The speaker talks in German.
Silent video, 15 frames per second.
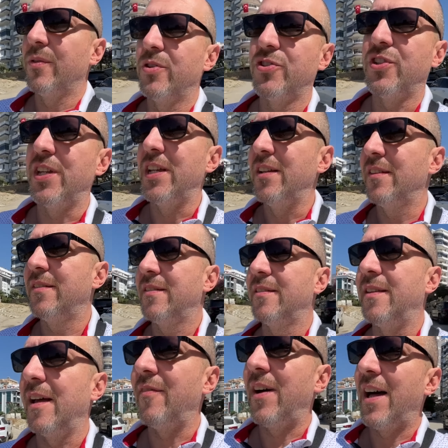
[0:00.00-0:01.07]
gestiegen, das
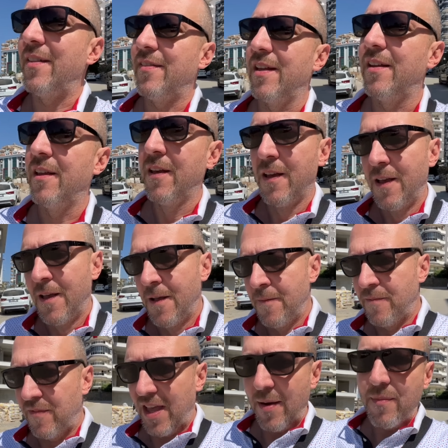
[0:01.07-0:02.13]
ist der Wahnsinn.
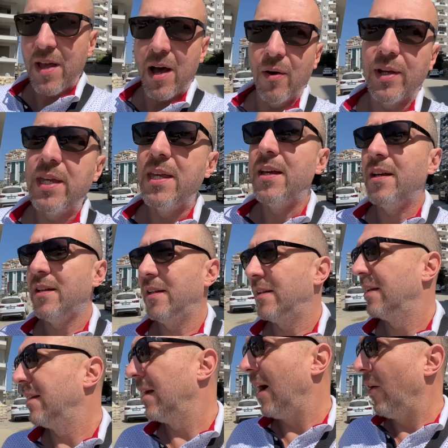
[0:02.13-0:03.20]
Wir haben ja auch hier,
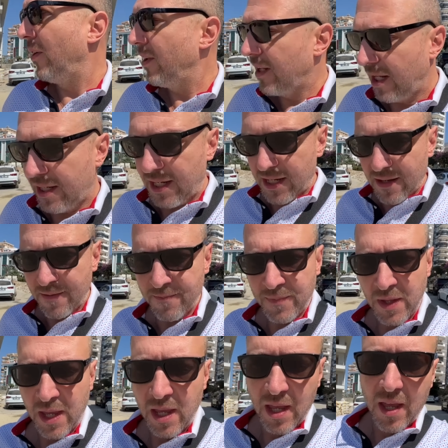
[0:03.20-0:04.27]
äh, auch in der Nähe,
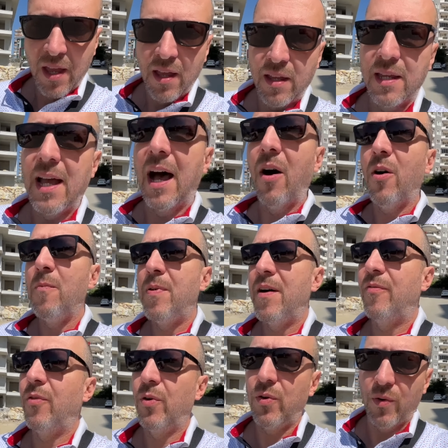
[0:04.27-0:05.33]
ja auch ein
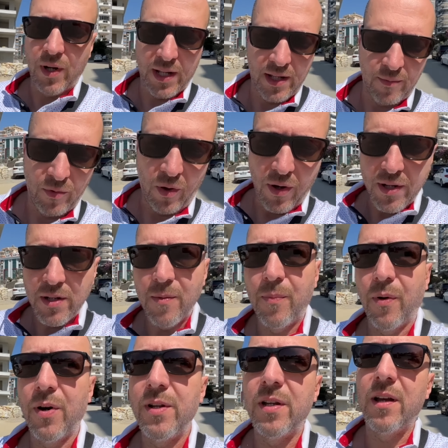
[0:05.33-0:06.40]
paar Wohnungen in einem neuen
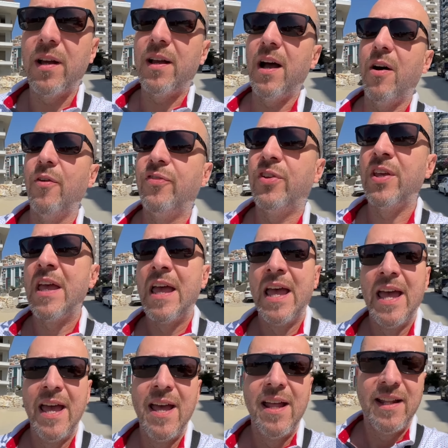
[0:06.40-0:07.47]
Gebäude gekauft,
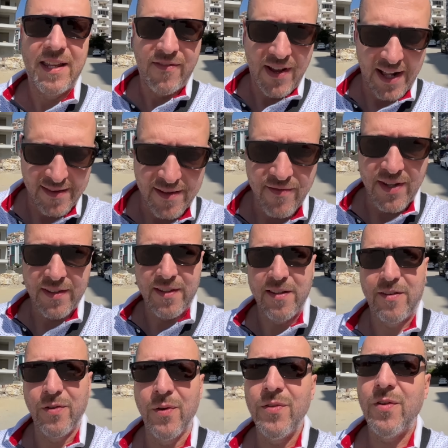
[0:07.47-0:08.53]
die wir als
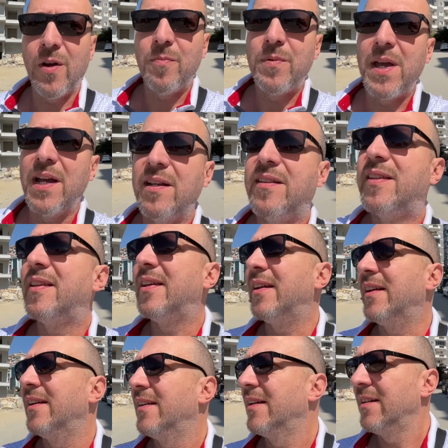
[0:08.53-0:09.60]
Investitionsobjekt
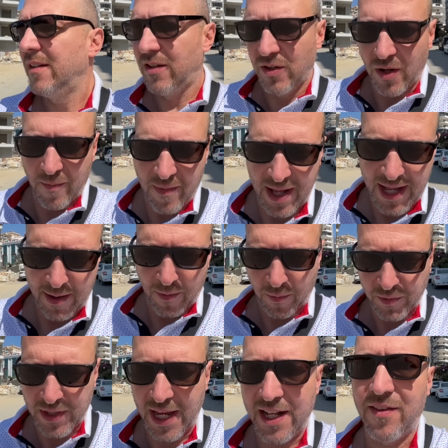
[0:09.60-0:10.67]
äh, genommen haben,
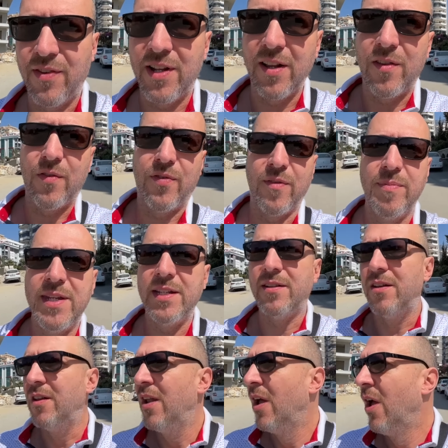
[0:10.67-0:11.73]
um die entweder zu
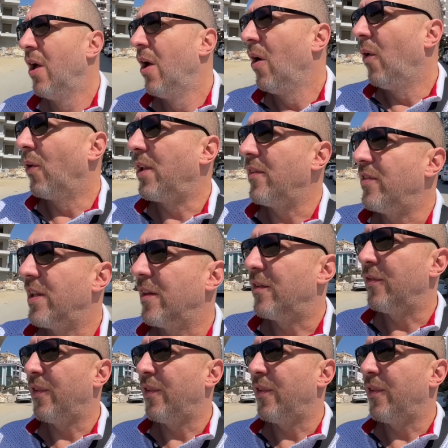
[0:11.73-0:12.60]
vermieten oder wieder zu